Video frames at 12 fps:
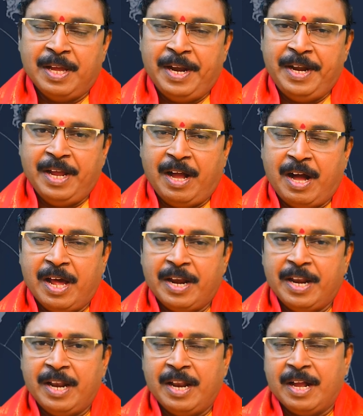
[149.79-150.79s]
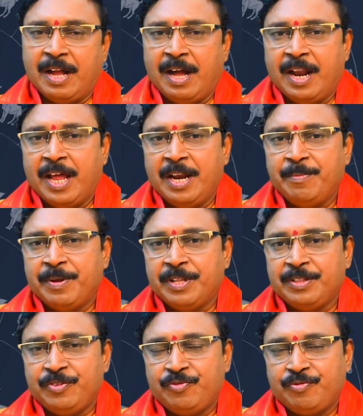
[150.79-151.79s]
అంటే ఆరు నెలల కాలాన్ని మనం
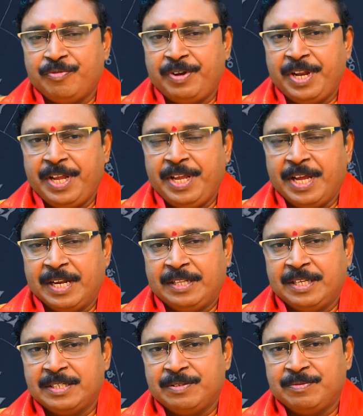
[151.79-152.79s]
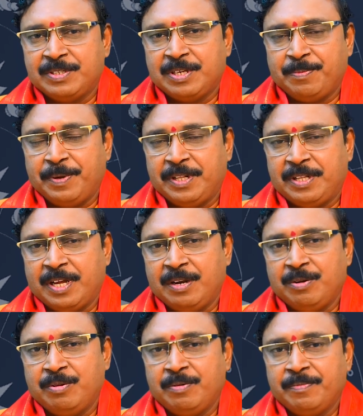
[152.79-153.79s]
తీసుకుంటే ఈ అర్ధ సంవత్సర
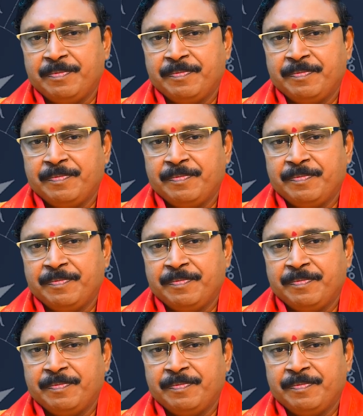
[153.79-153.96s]
ఫలితాల్లో